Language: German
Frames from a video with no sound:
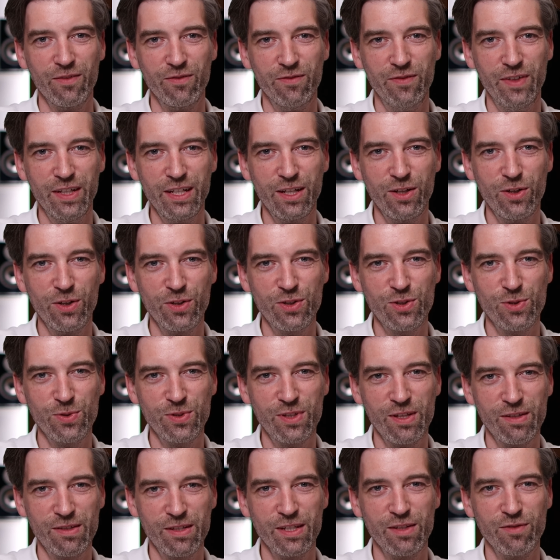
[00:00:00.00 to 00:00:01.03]
Wenn ihr noch
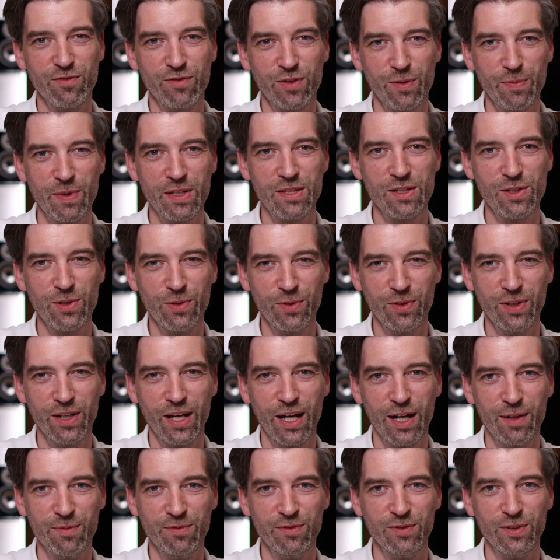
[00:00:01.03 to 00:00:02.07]
zusätzliche Informationen
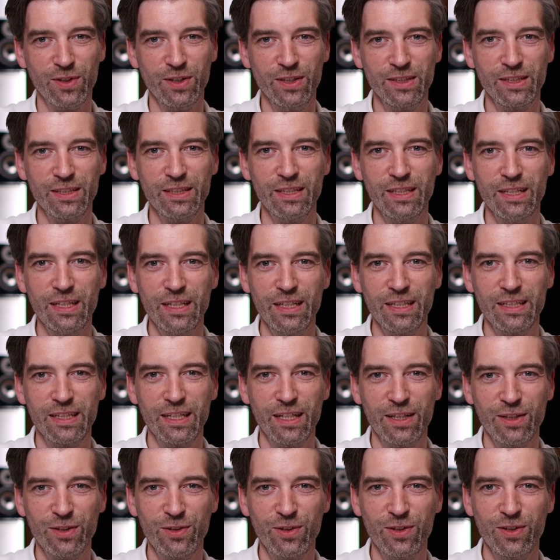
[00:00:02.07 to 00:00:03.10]
haben wollt,
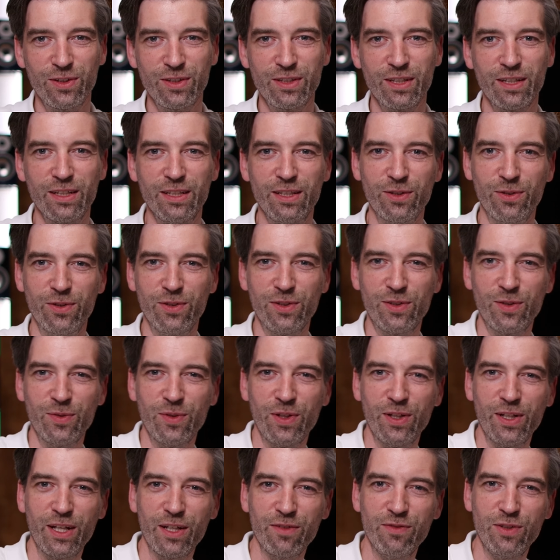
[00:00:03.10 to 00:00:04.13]
dann könnt ihr hier unten
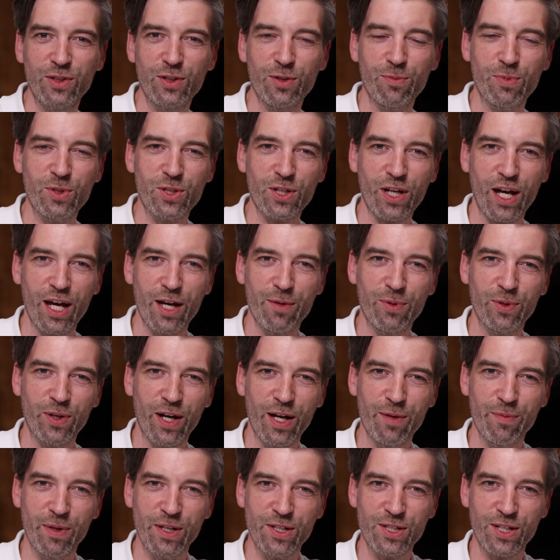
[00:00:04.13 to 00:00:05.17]
in der Videobeschreibung
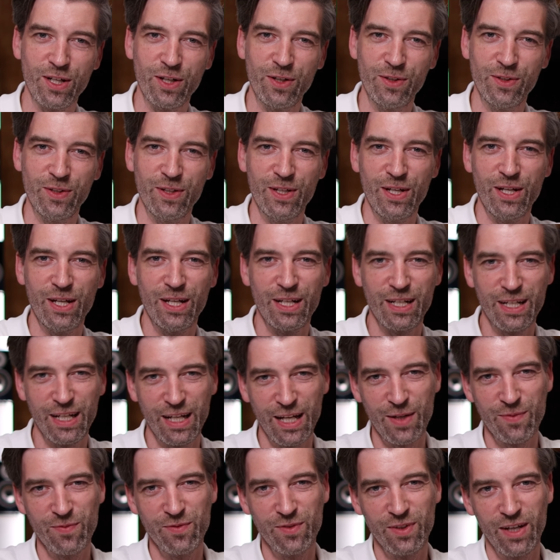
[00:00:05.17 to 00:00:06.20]
einmal schauen. Da
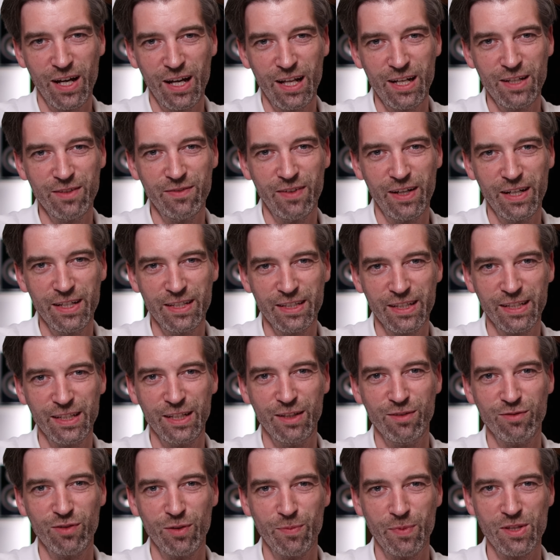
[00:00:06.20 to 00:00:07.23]
haben wir alle weiteren
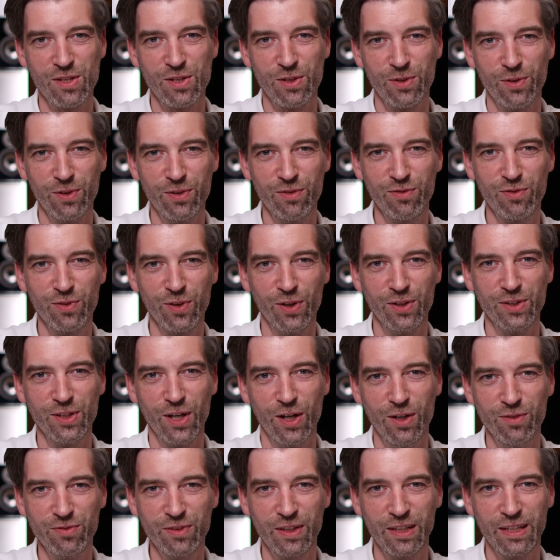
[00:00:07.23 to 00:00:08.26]
Informationen für euch
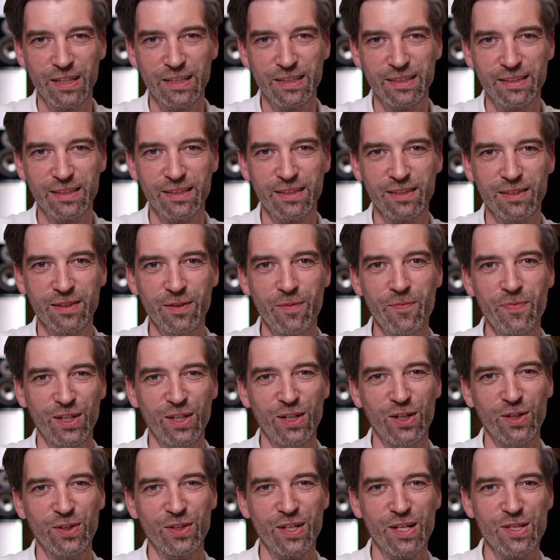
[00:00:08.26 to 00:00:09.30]
aufgelistet.
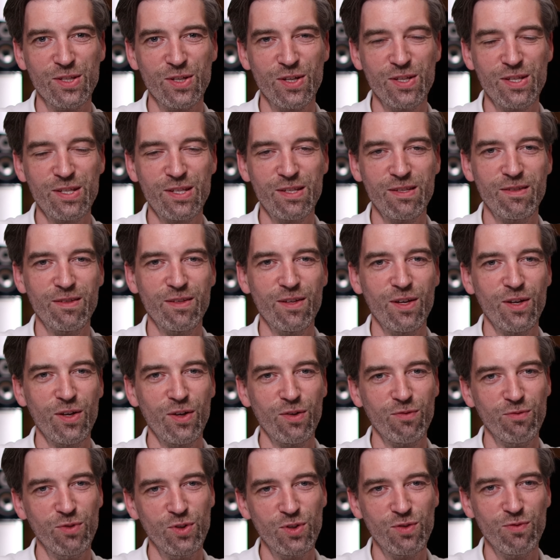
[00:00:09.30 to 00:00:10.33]
Und ansonsten
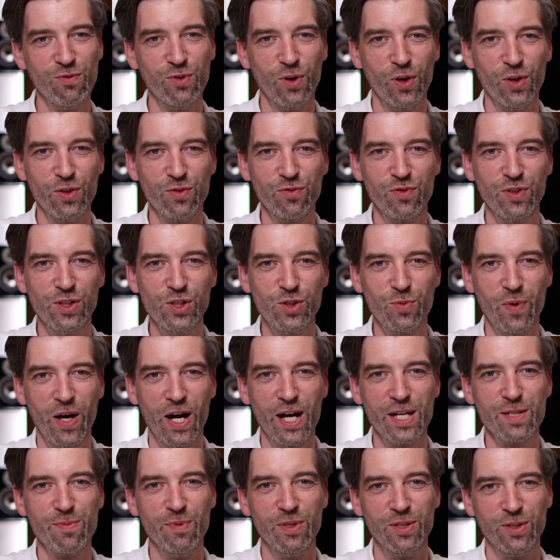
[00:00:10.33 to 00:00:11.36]
wünschen wir euch viel
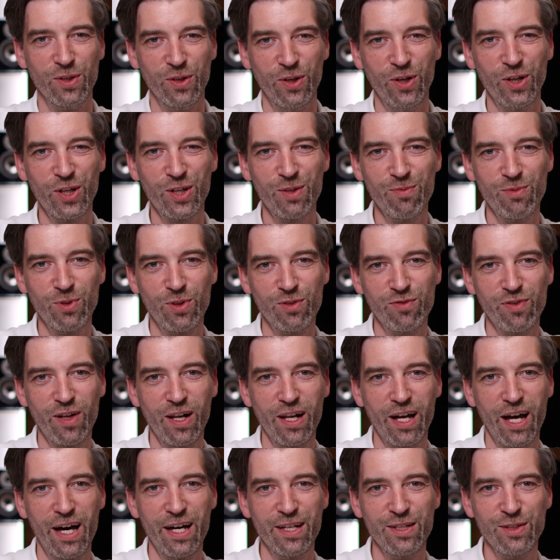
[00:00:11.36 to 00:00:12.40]
Spaß mit eurem
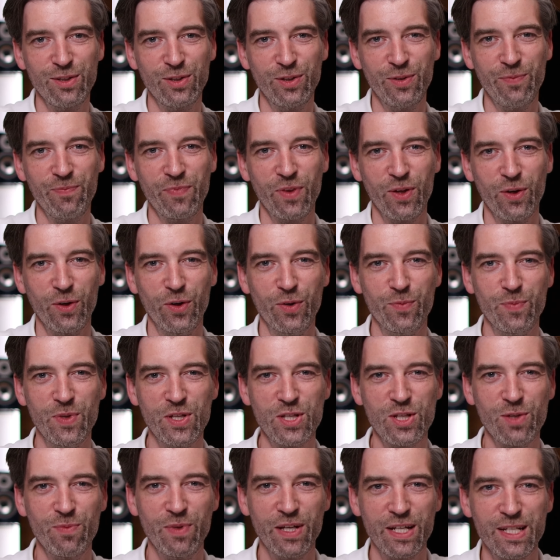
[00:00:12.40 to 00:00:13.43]
Notfallradio und bis
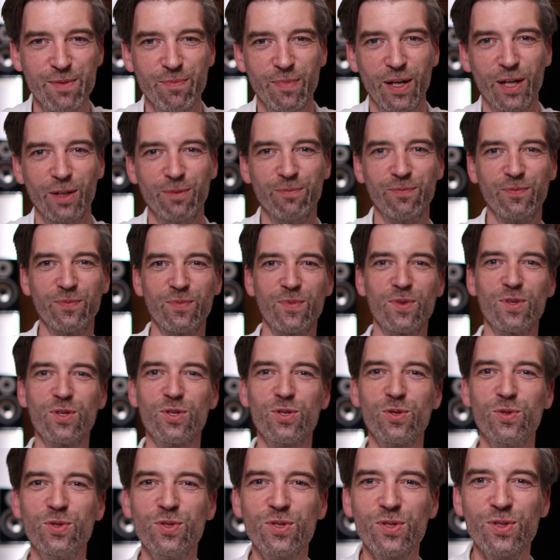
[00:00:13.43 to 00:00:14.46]
zum nächsten Mal.
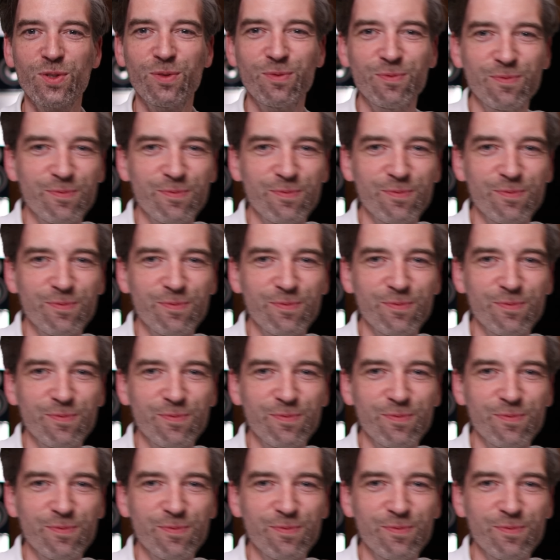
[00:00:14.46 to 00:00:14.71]
Tschüss!